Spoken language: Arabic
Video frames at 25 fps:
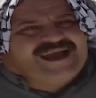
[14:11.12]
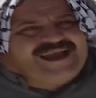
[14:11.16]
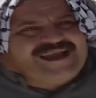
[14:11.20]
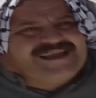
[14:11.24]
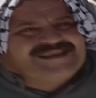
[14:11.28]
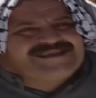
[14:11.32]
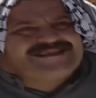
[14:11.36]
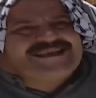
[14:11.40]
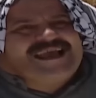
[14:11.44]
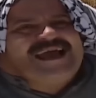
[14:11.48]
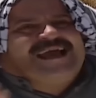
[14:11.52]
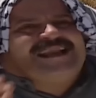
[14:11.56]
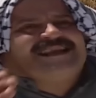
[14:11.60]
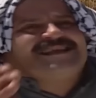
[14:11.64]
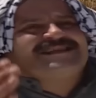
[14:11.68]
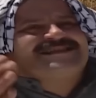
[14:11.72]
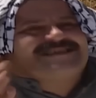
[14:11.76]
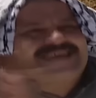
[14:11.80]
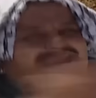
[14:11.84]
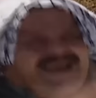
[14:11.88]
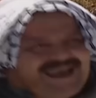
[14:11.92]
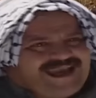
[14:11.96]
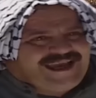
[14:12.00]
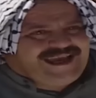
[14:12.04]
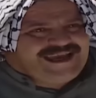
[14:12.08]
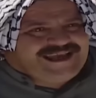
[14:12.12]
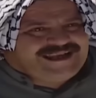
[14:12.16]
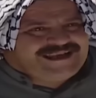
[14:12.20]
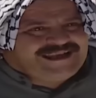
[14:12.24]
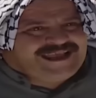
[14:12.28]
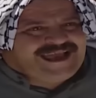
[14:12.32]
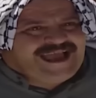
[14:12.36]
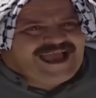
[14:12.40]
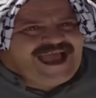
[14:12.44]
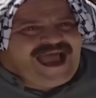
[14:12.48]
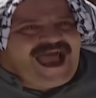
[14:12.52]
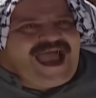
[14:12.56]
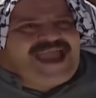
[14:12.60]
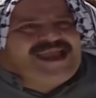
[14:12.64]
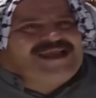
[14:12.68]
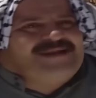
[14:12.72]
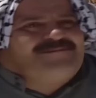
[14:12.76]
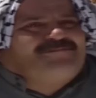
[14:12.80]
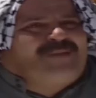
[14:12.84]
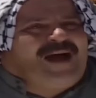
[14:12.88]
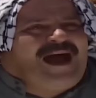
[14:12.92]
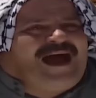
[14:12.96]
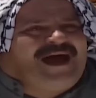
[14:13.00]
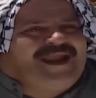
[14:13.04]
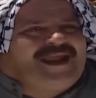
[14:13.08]
انزل انزل هي
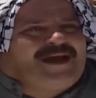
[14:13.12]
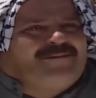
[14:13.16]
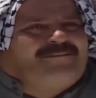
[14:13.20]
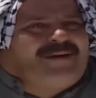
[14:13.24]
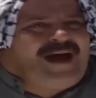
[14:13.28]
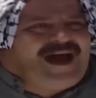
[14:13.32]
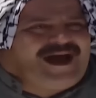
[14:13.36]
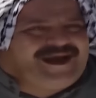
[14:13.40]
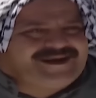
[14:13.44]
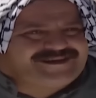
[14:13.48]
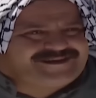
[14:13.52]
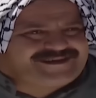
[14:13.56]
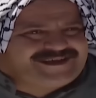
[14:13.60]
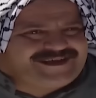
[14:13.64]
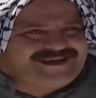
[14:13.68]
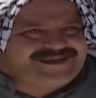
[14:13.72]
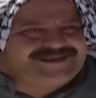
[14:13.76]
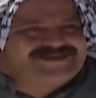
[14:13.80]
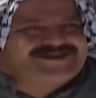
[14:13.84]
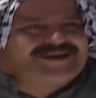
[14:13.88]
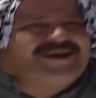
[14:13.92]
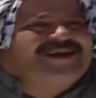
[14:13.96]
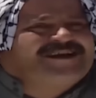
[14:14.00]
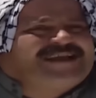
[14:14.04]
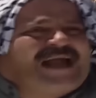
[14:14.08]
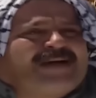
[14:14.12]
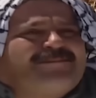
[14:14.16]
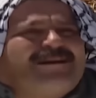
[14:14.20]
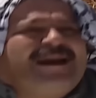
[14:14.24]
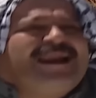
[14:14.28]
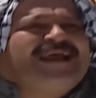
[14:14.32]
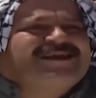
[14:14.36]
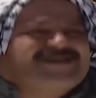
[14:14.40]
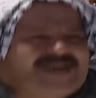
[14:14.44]
البقرة بارتي اتركها بلا